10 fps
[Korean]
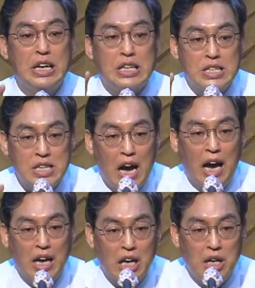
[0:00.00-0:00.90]

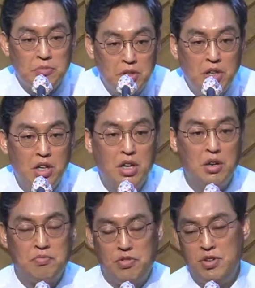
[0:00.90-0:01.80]
사람을
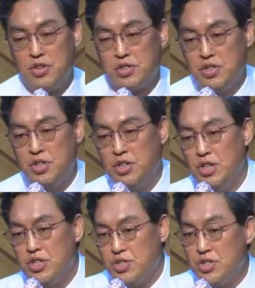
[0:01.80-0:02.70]
불러서
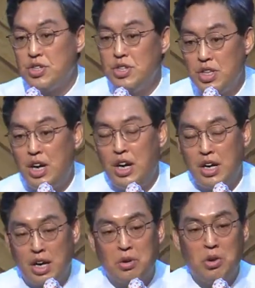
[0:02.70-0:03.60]

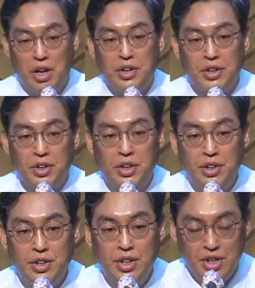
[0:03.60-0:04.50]
쓰신다라고 하는 것
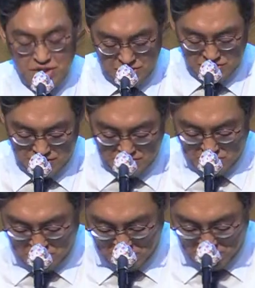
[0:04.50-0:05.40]
이것을
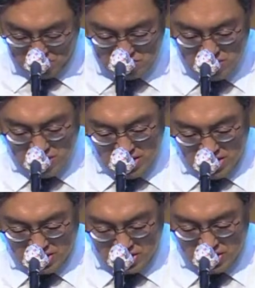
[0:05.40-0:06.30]
꼭
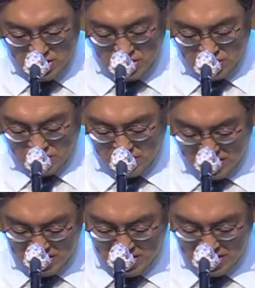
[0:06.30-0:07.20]

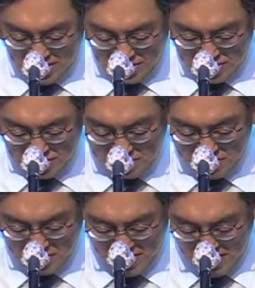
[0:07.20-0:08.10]
기억해야 하는
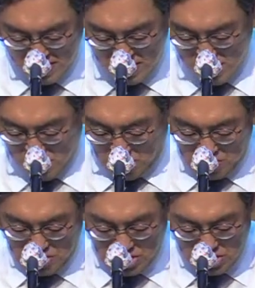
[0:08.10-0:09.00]
것입니다. 오늘
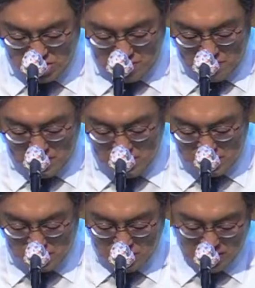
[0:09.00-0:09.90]

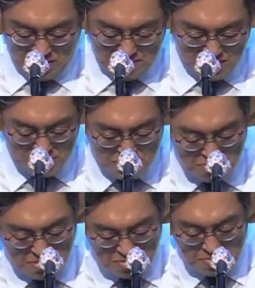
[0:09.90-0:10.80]
21절의
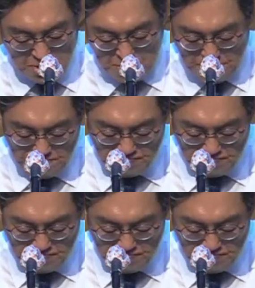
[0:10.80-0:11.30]
말씀에 보면